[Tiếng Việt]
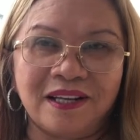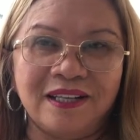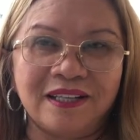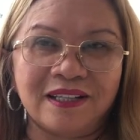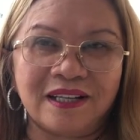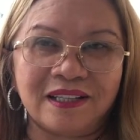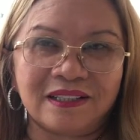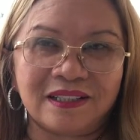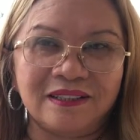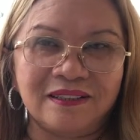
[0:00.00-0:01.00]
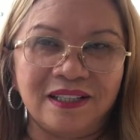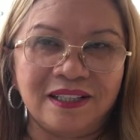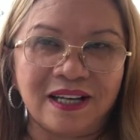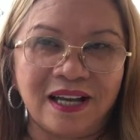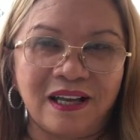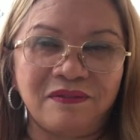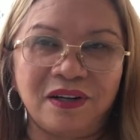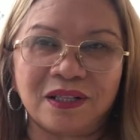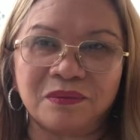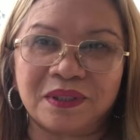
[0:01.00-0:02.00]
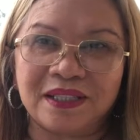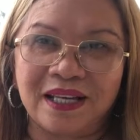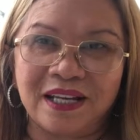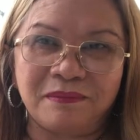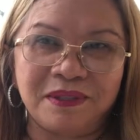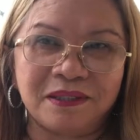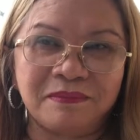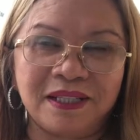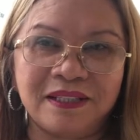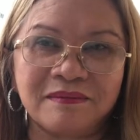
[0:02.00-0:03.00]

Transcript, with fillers: liên tương, liên hệ với công ty Airbnb